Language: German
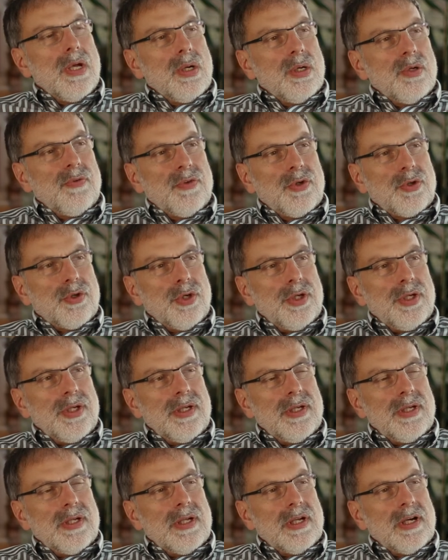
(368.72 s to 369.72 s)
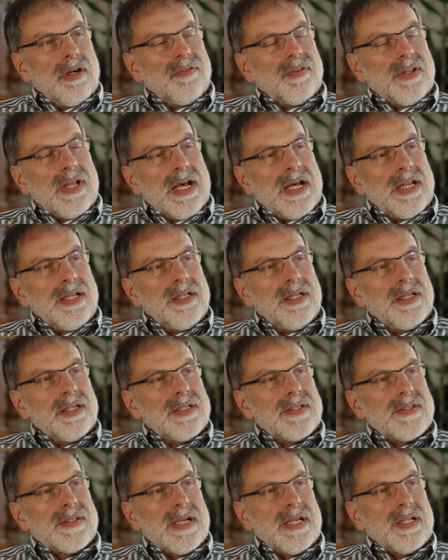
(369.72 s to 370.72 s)
Und wir können auf der
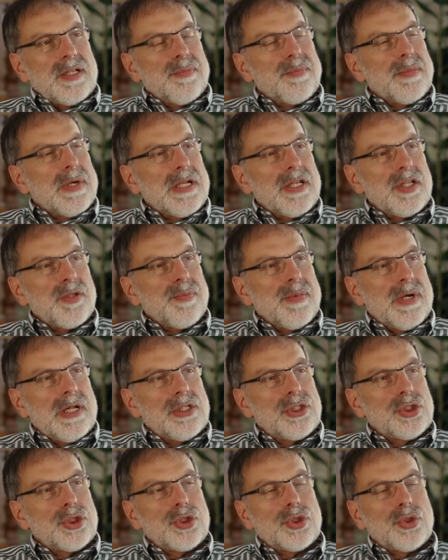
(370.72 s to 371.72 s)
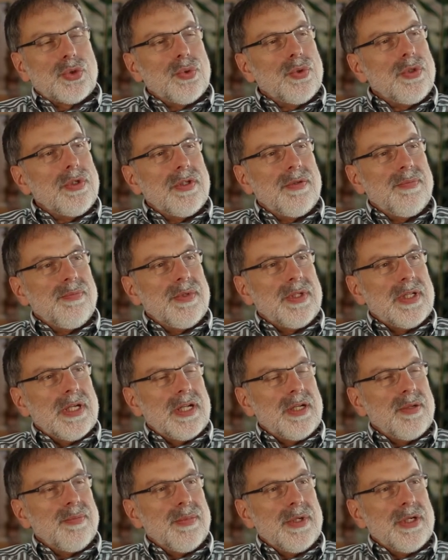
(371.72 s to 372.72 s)
anderen Seite manchmal Stunden mit
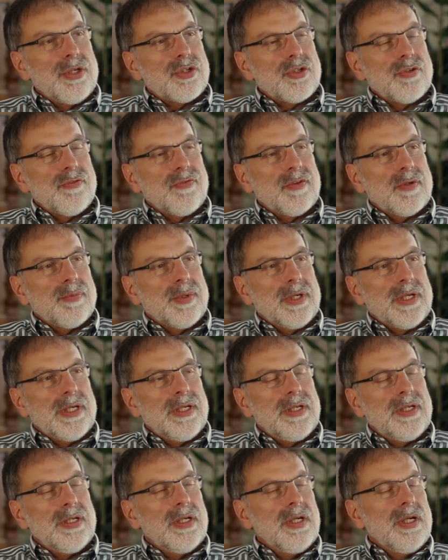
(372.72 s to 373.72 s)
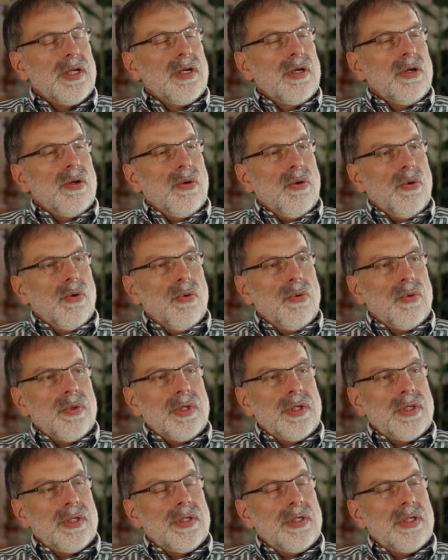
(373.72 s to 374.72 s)
einem Menschen verbringen,
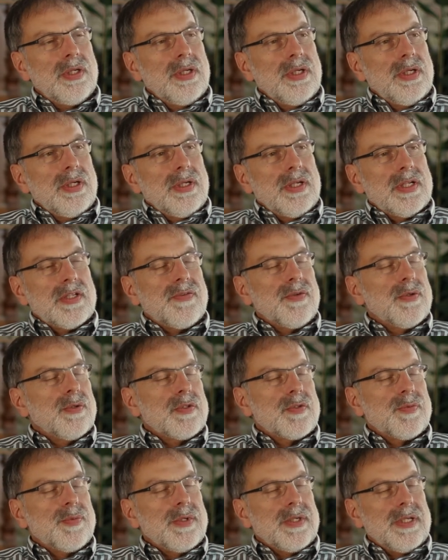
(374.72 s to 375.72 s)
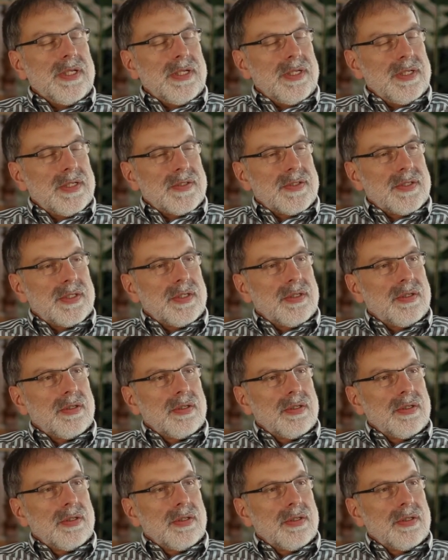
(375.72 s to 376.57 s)
ohne dass wir uns begegnet sind,